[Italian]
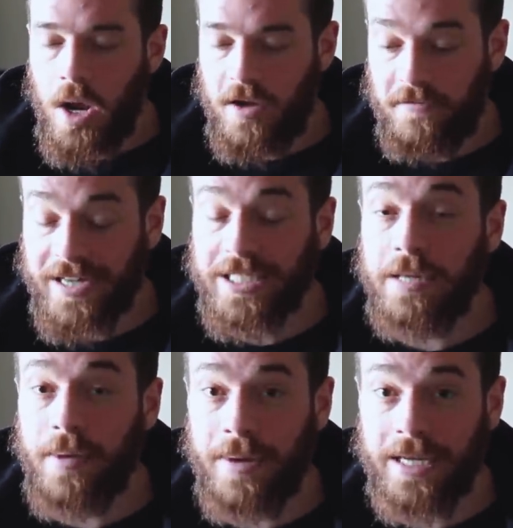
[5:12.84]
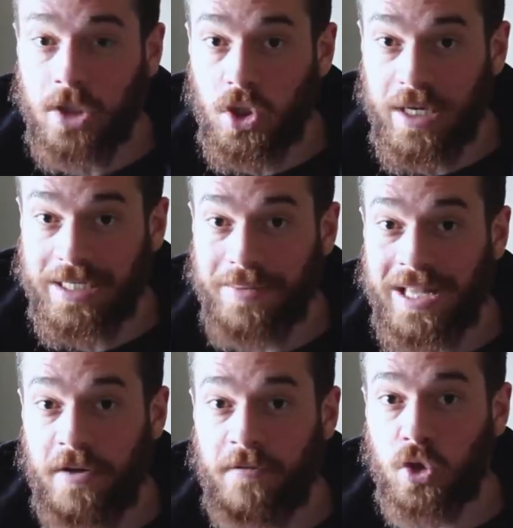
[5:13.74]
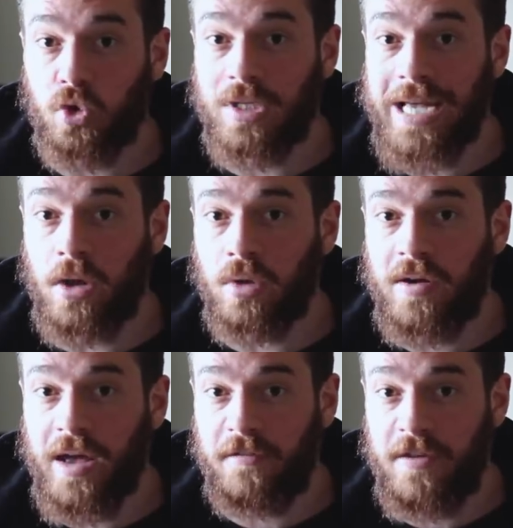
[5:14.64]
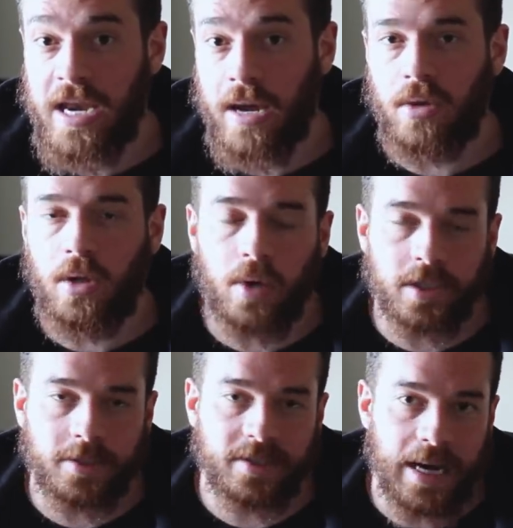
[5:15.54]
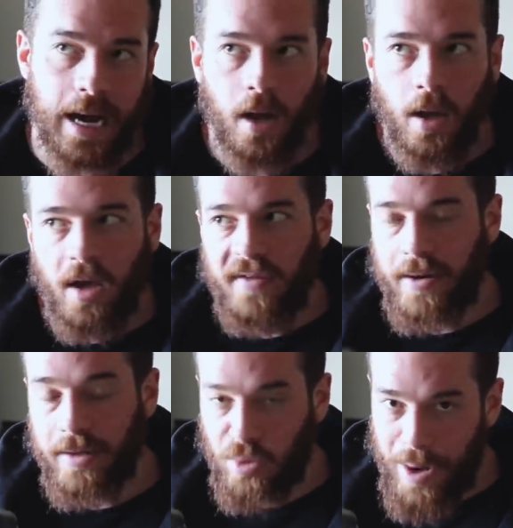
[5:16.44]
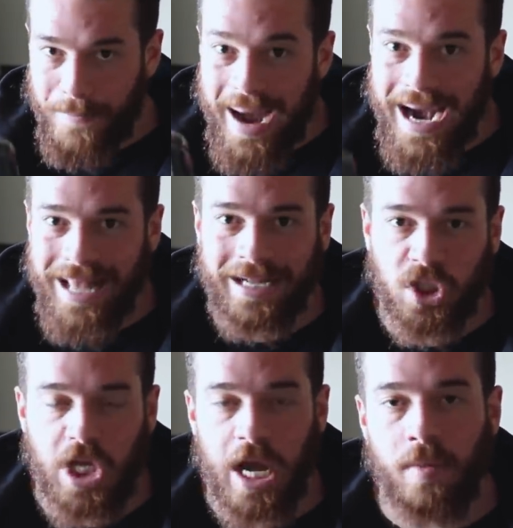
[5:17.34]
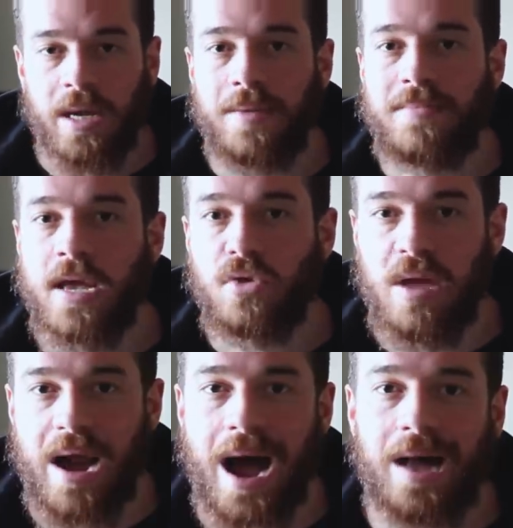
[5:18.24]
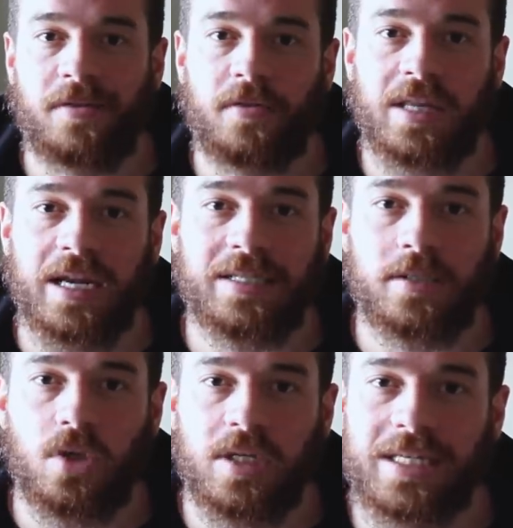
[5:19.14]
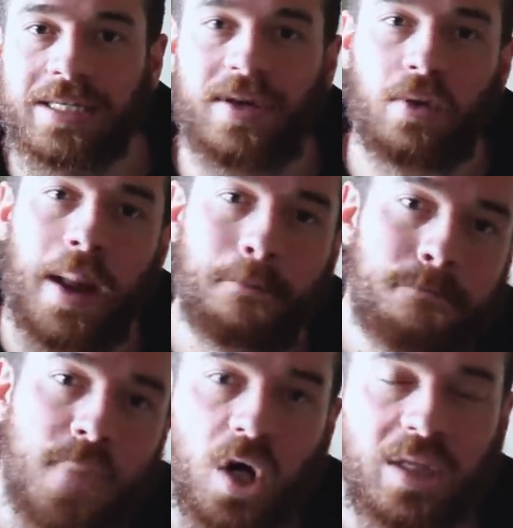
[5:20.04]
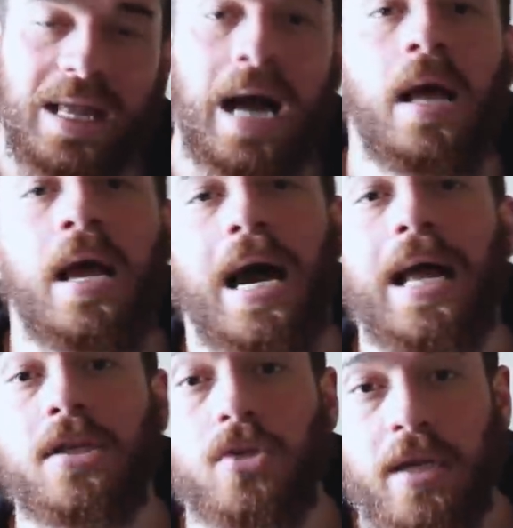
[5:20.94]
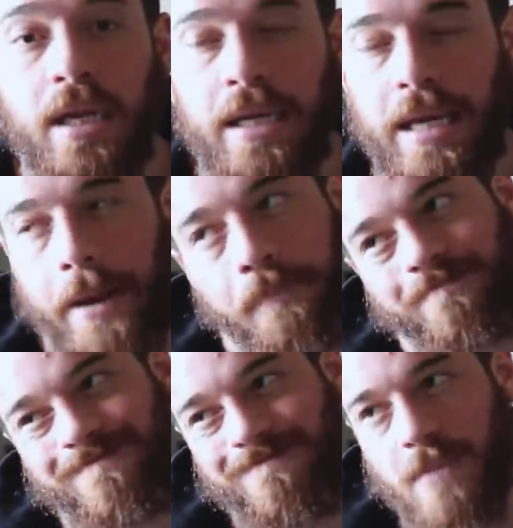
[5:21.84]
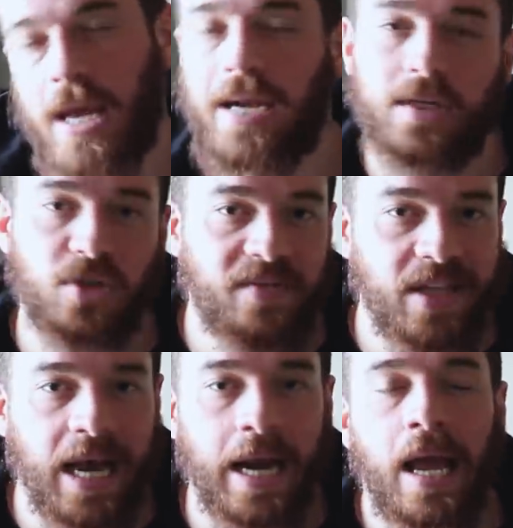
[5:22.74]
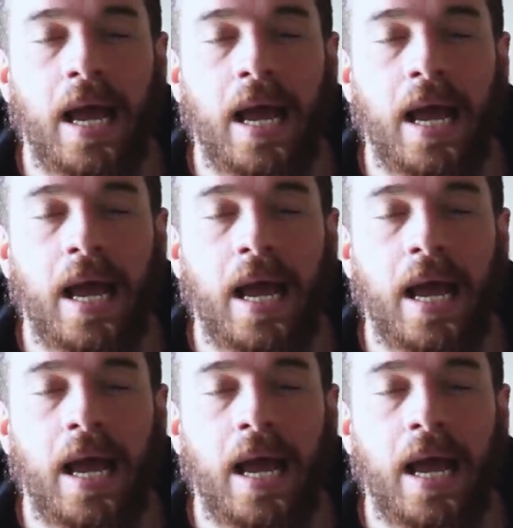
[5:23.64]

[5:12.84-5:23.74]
in fase di preparazione sapete che faccio uno scarico di caffeina, quindi questo sarà veramente una manna dal cielo perché mi aiuterà ad affrontare sessioni senza avere quella botta alle surreni che mm, è il caso di evitare.